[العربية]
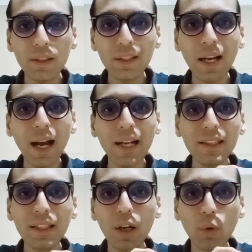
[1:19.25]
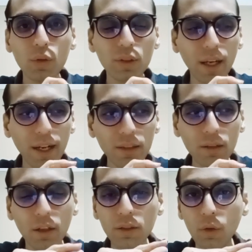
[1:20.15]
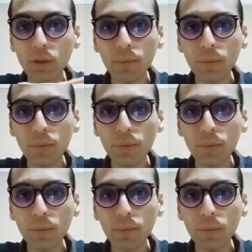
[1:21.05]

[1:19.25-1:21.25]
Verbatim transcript: ده حتى لو كنت أخدت خطوات